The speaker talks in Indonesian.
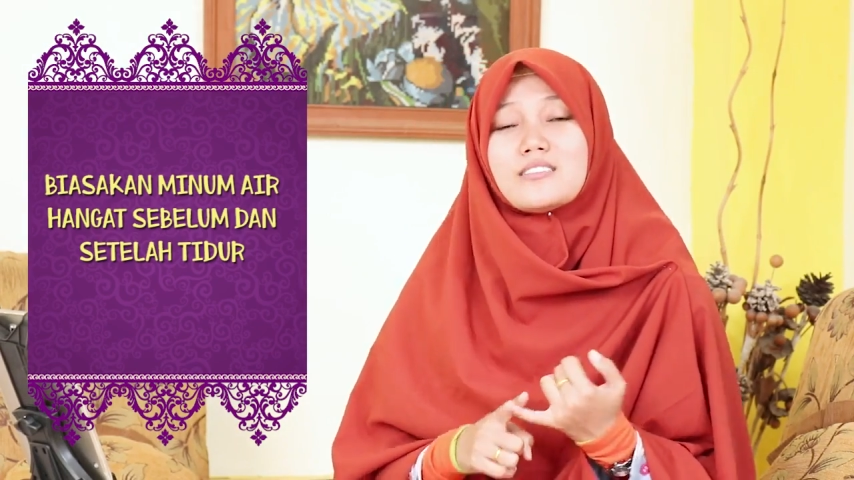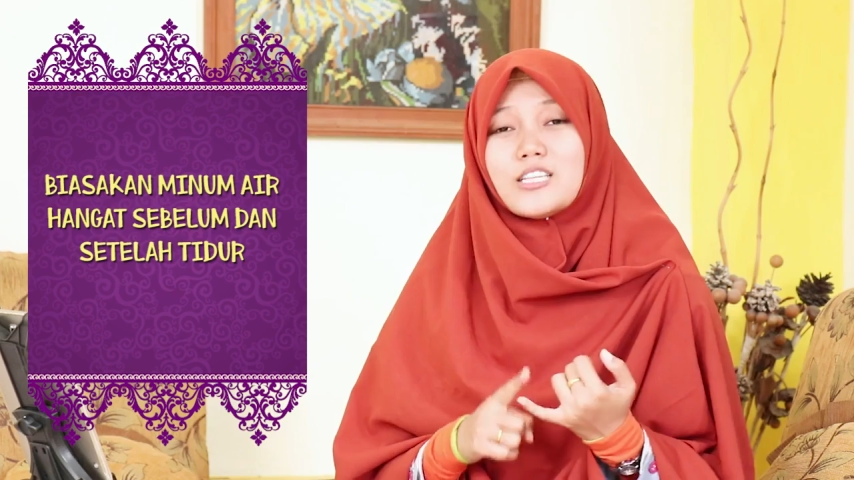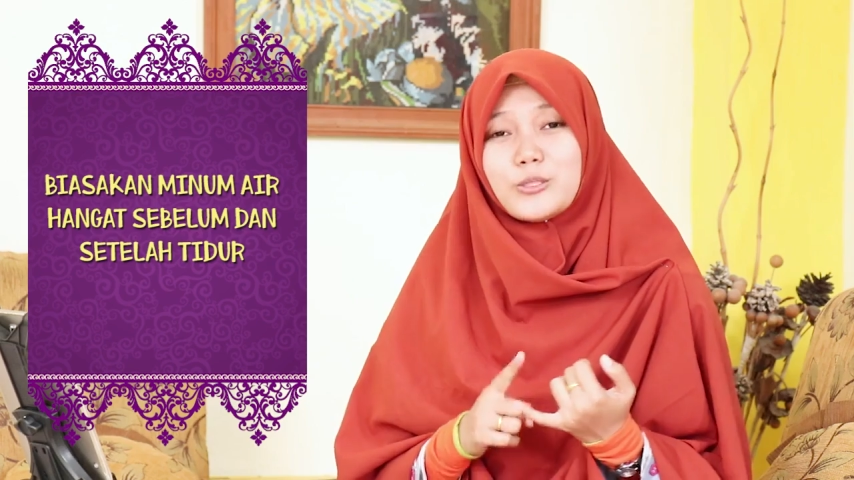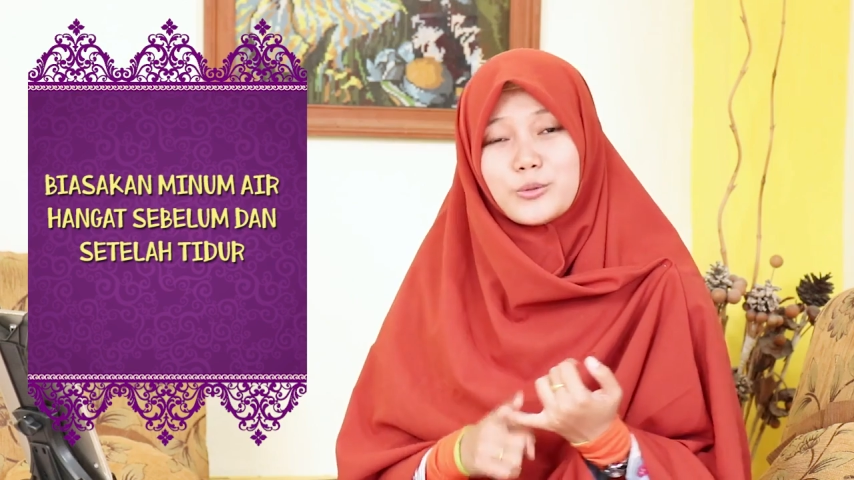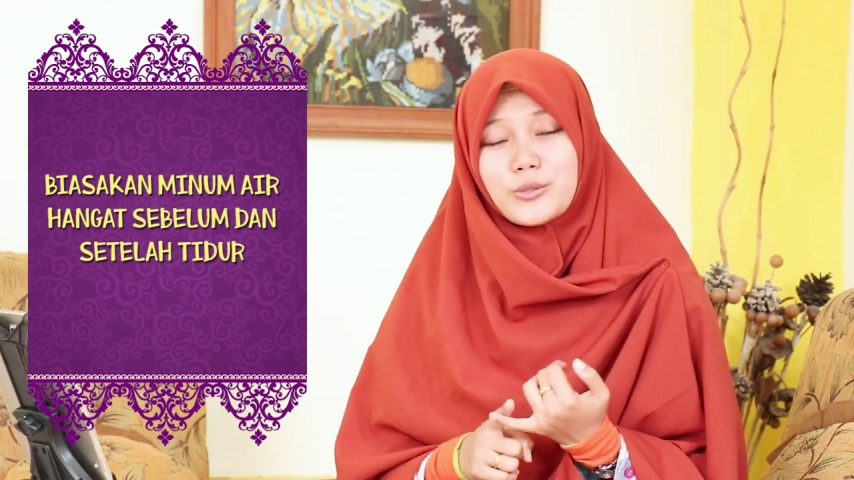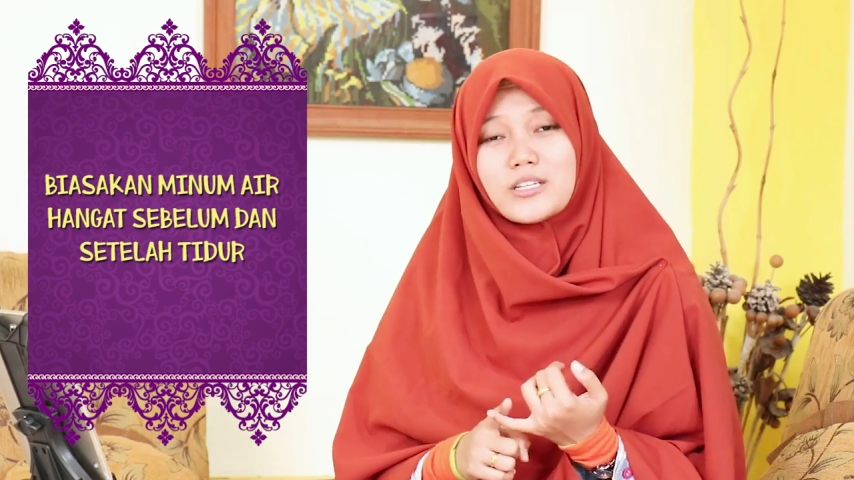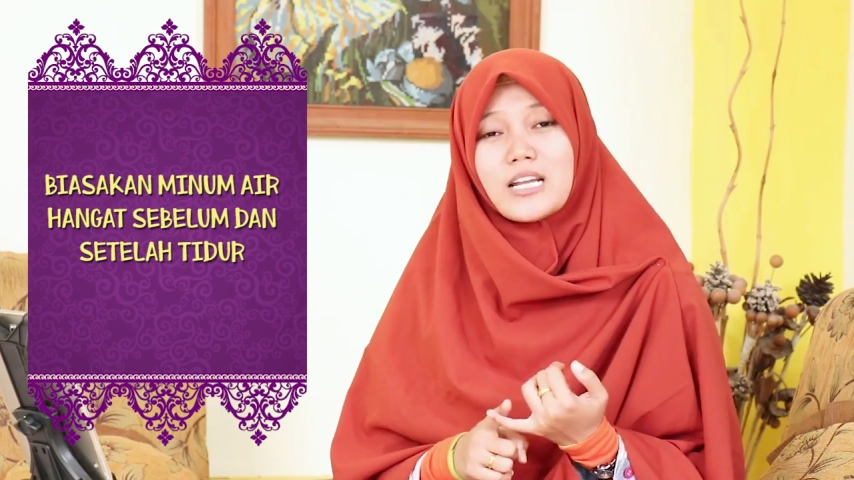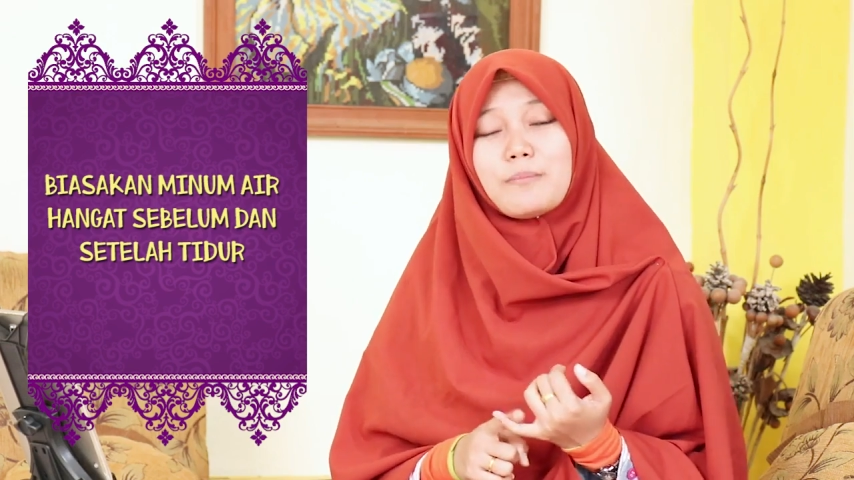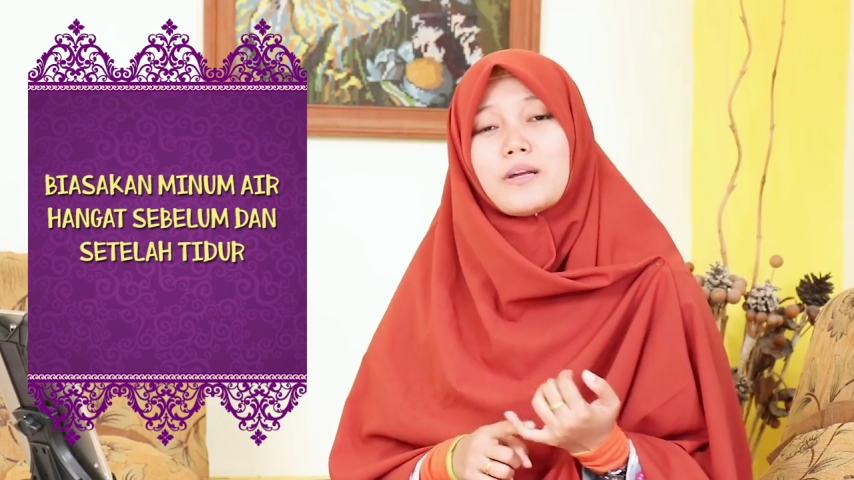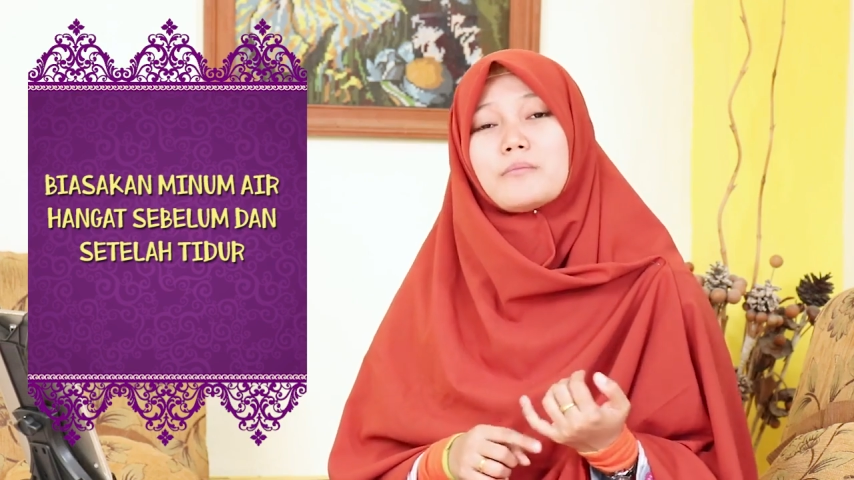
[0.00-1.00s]
tidur
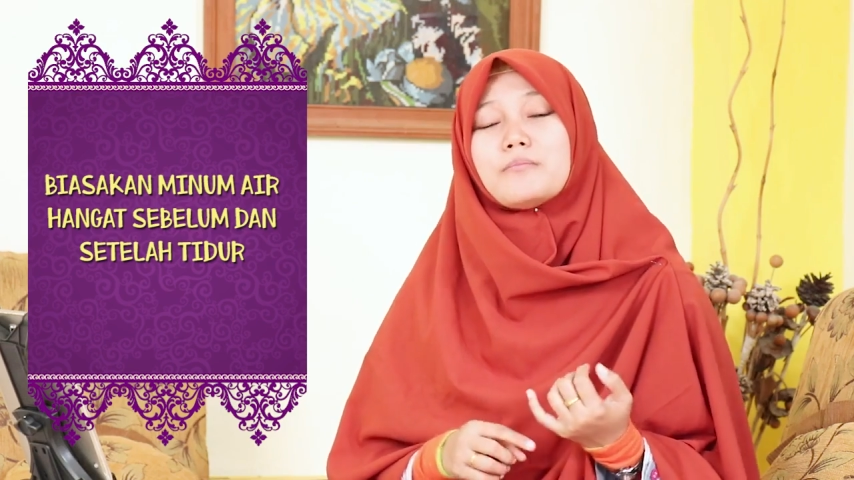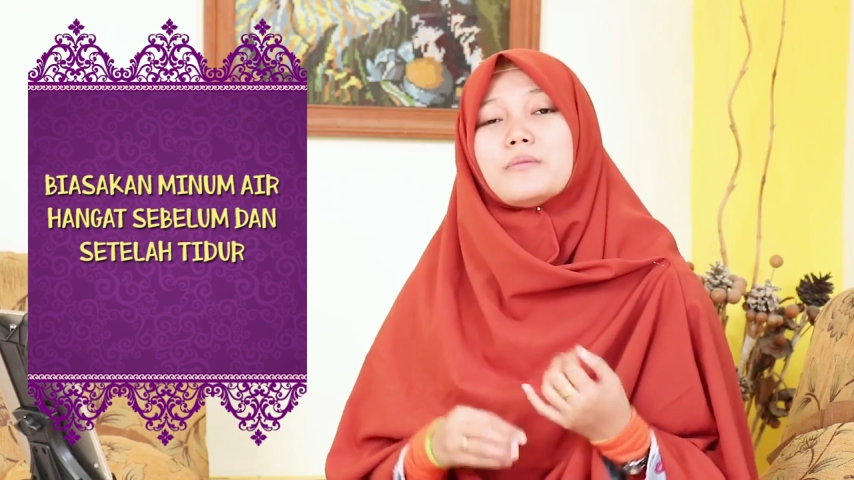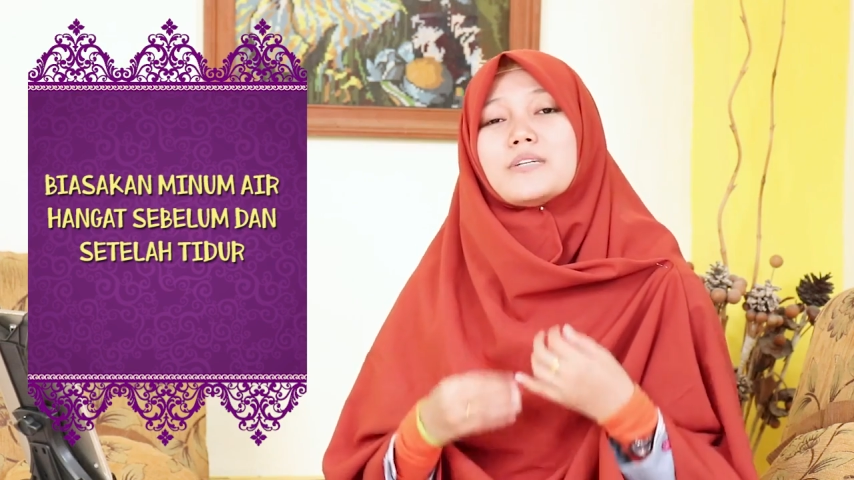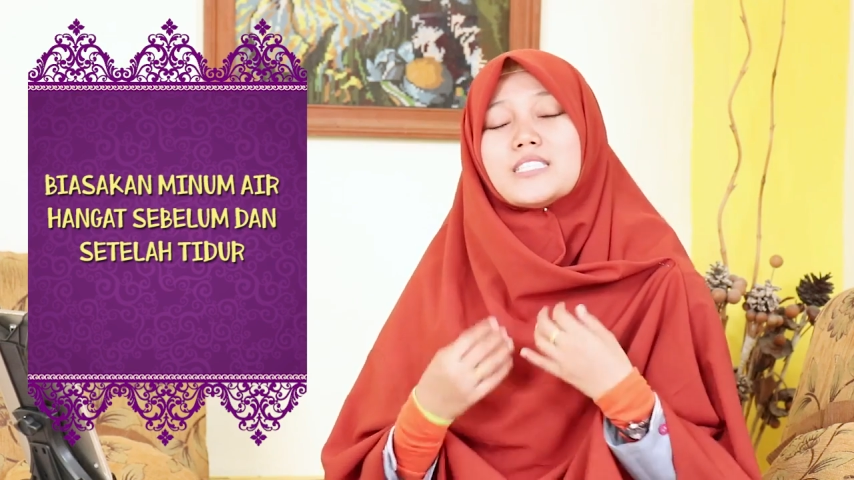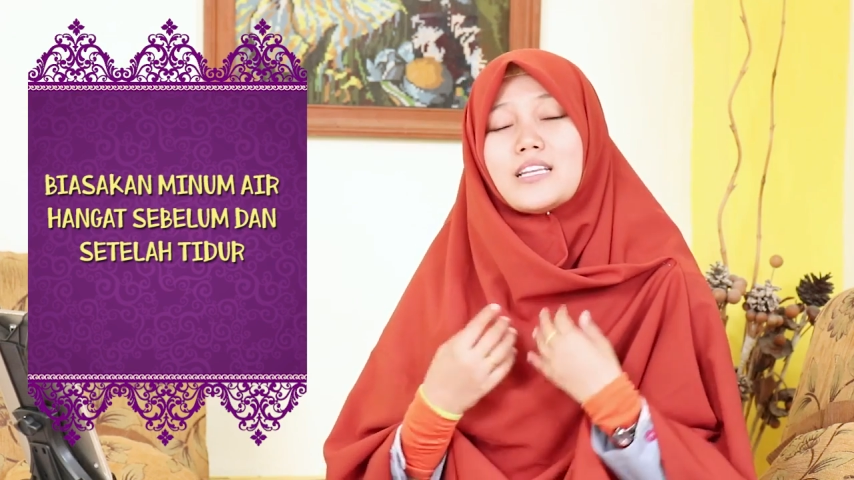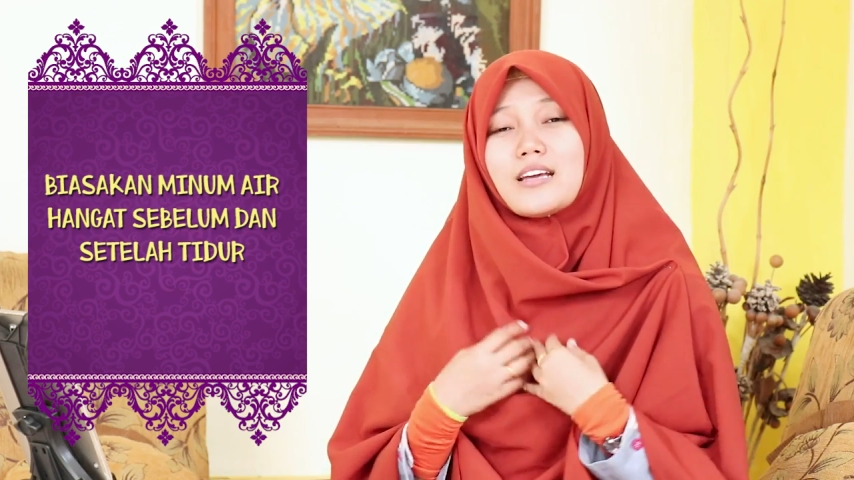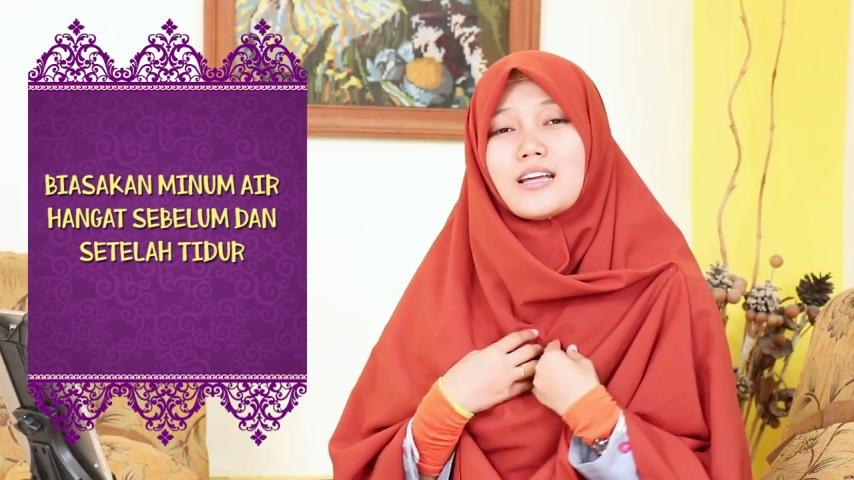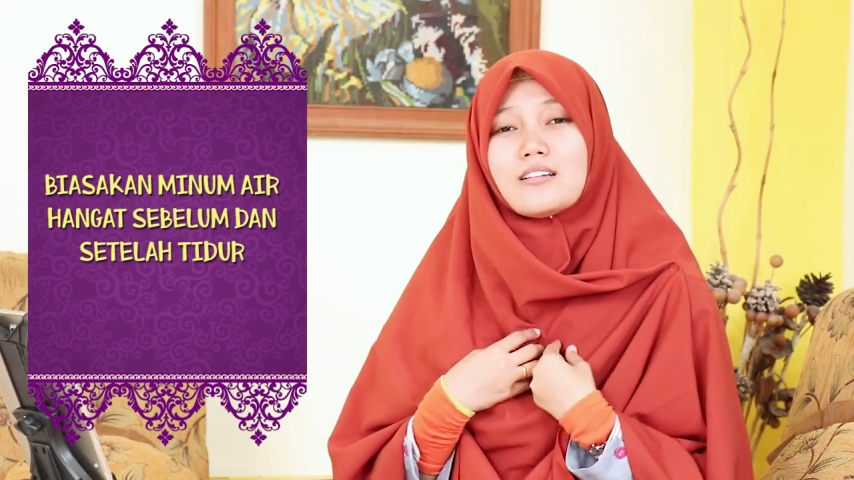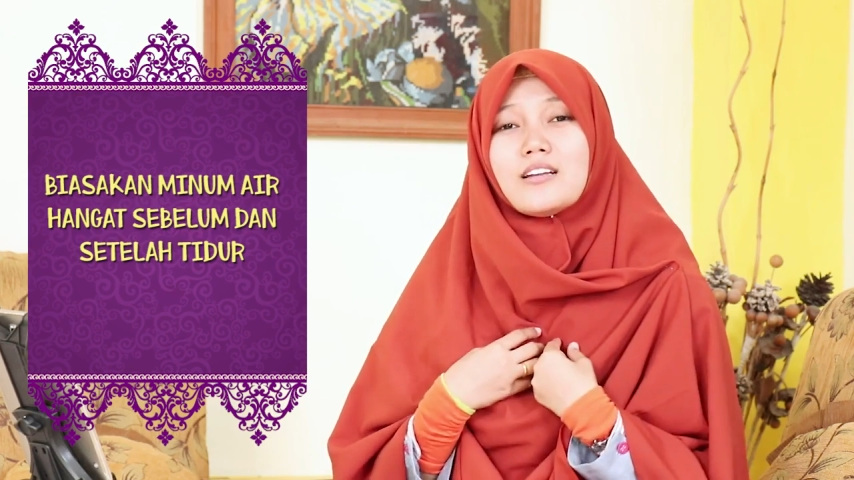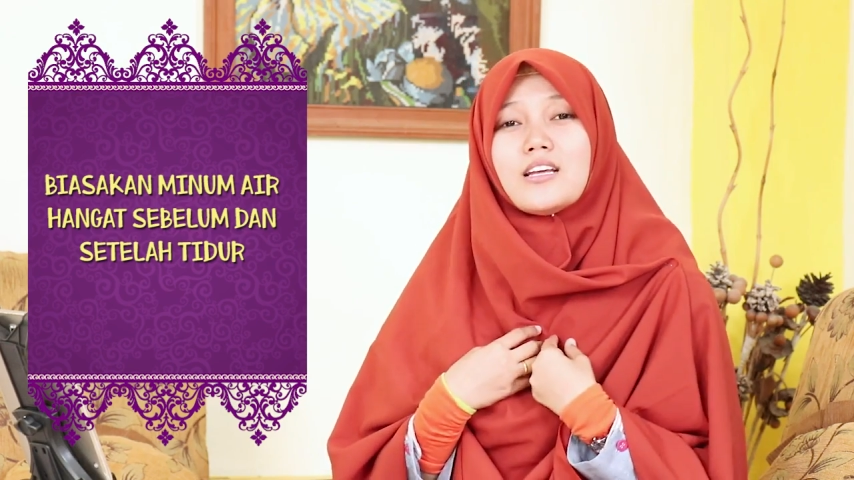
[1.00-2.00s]
dapat
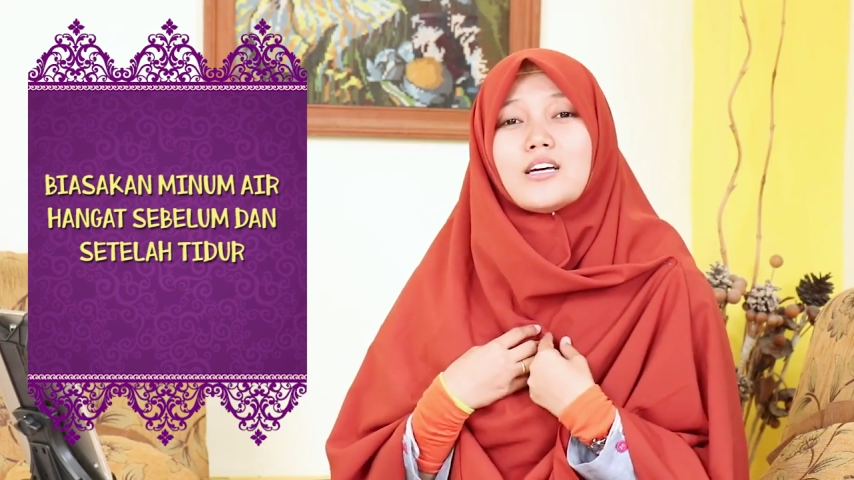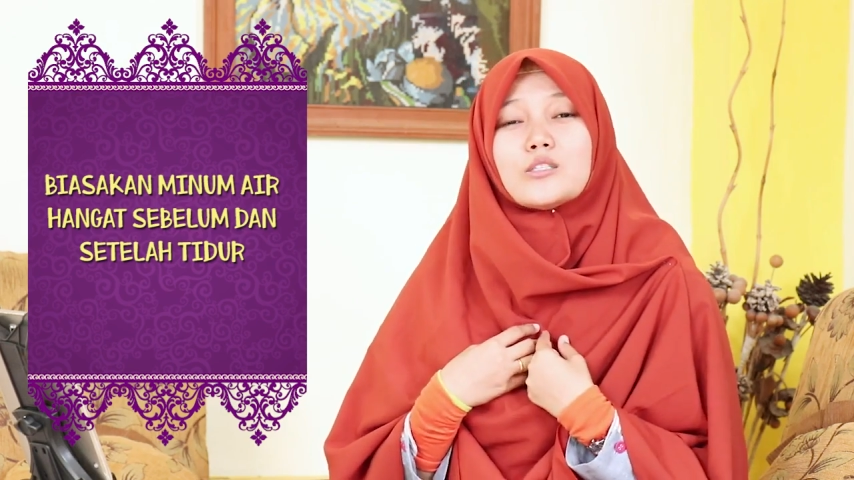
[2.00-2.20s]
membersihkan